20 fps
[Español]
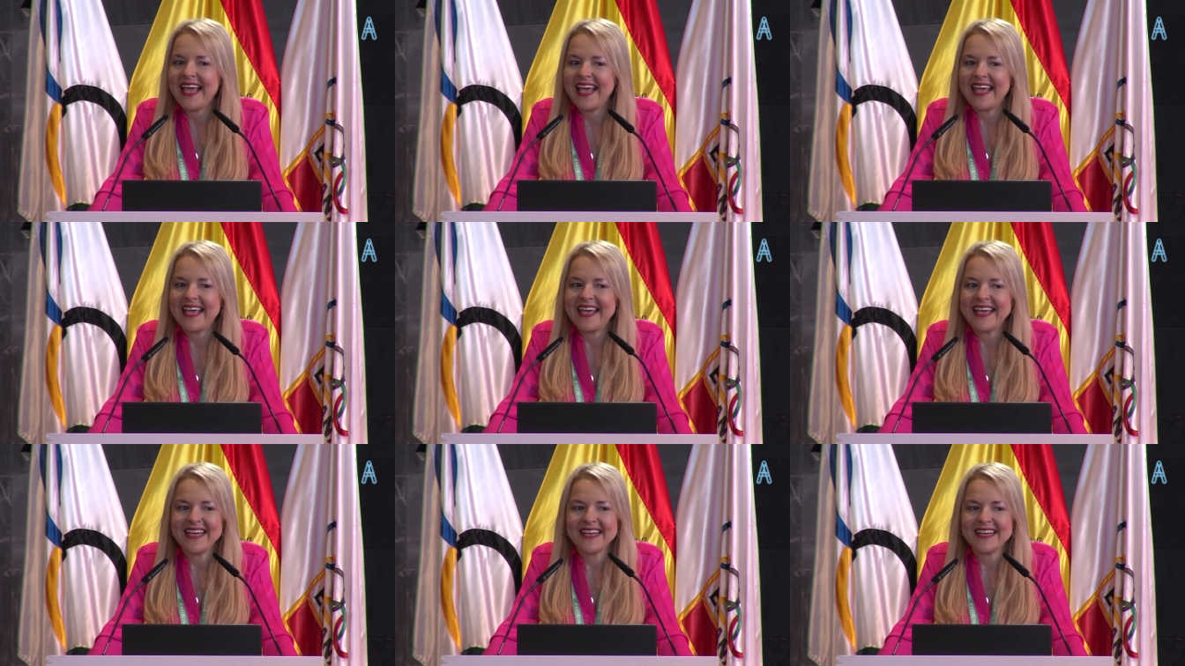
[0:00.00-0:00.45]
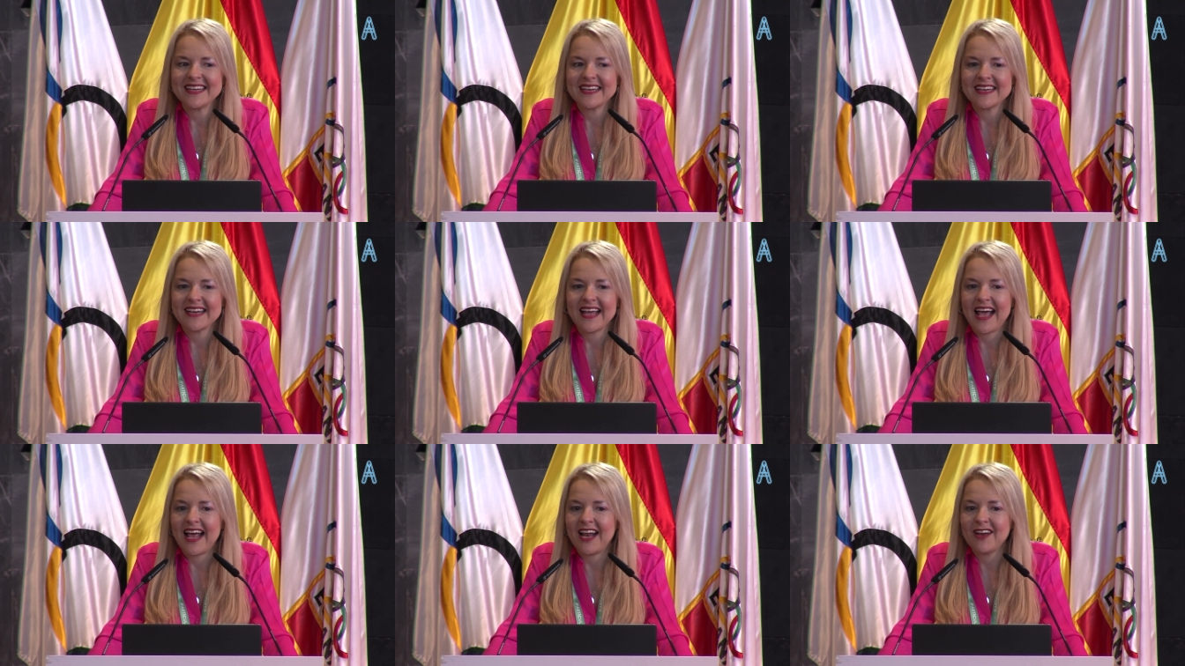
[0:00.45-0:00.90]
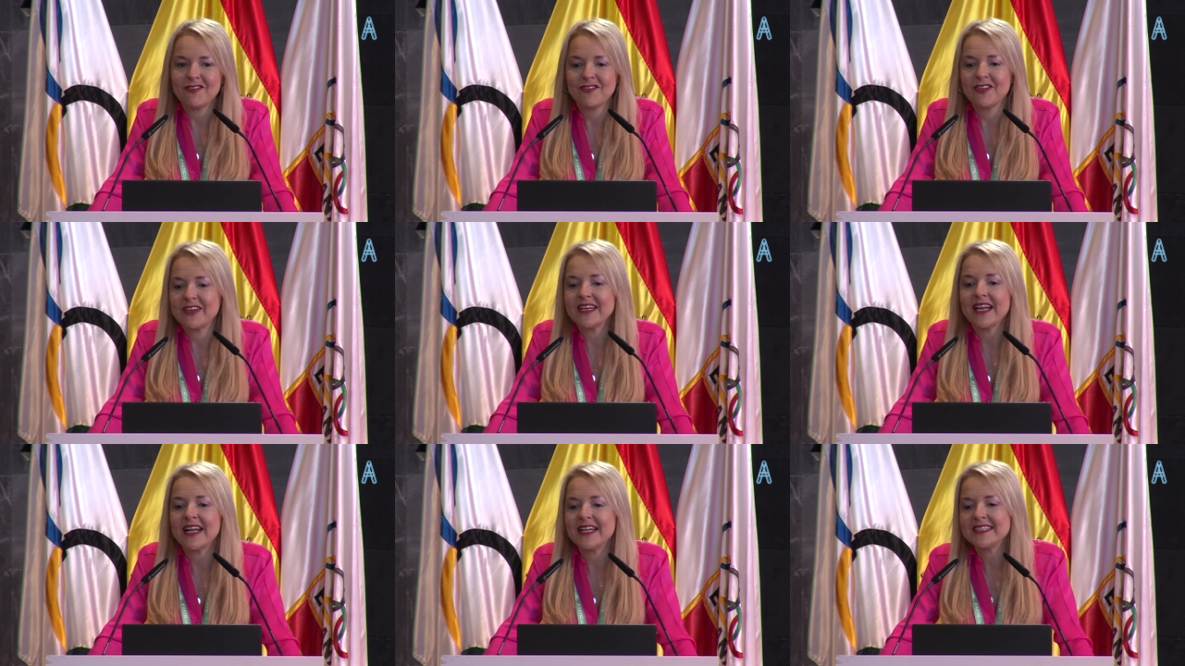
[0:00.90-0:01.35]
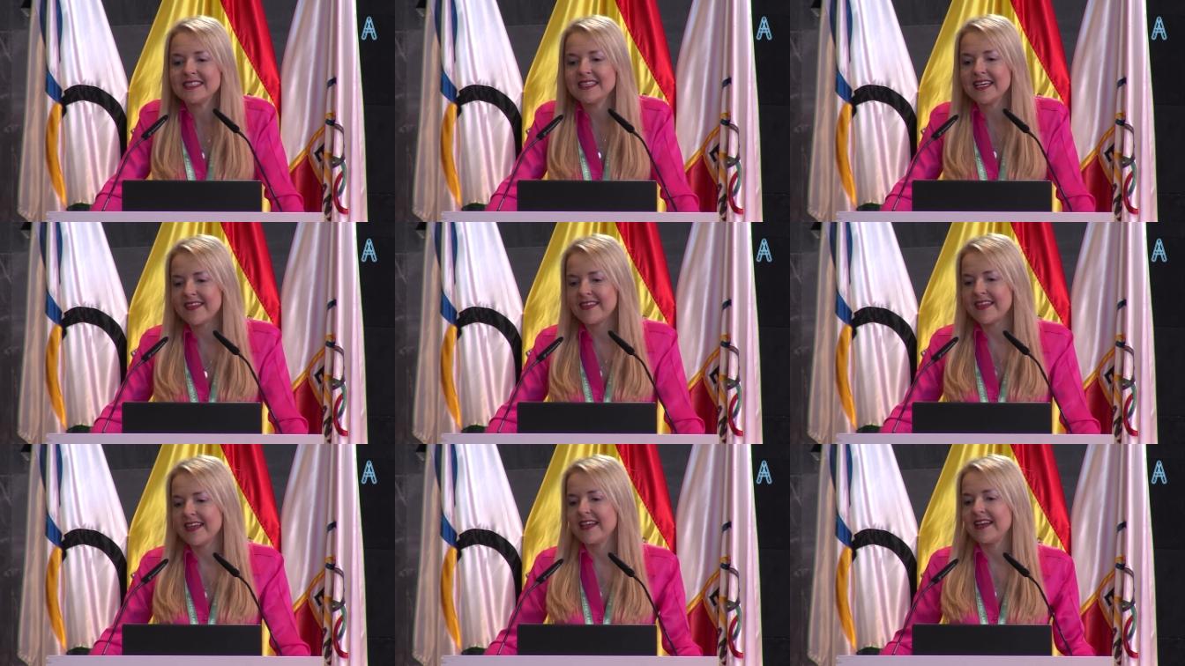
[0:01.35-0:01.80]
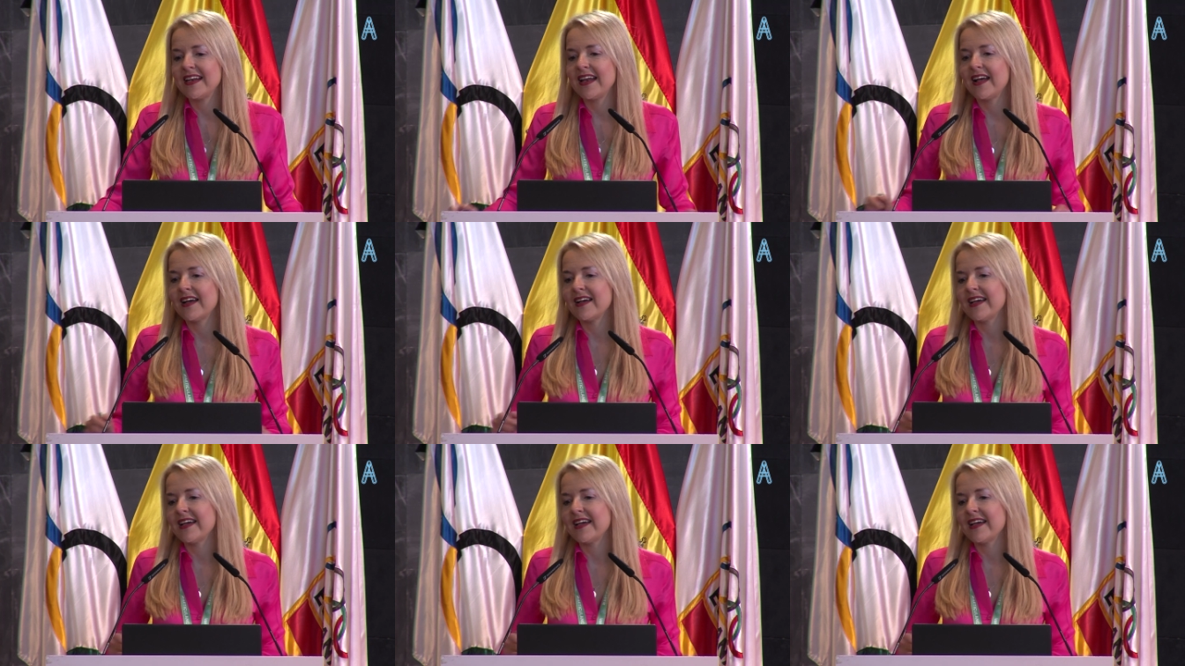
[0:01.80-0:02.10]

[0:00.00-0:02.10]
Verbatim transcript: en, al final ya de